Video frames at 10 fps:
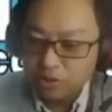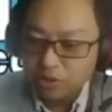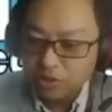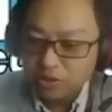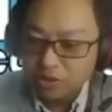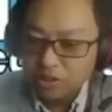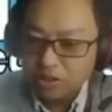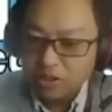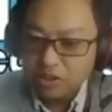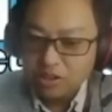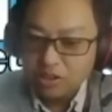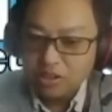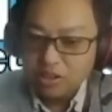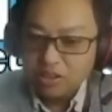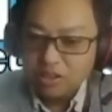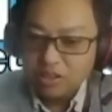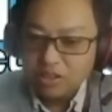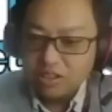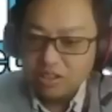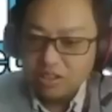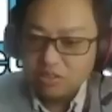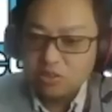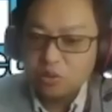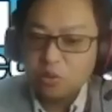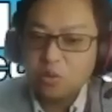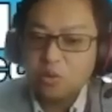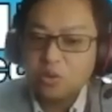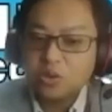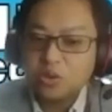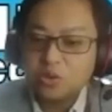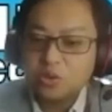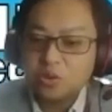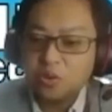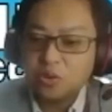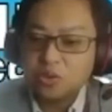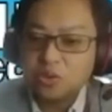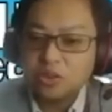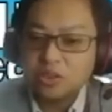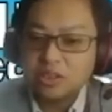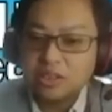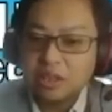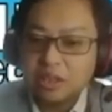これを狙ってるでしょ、今。そういうことす、ね。すいです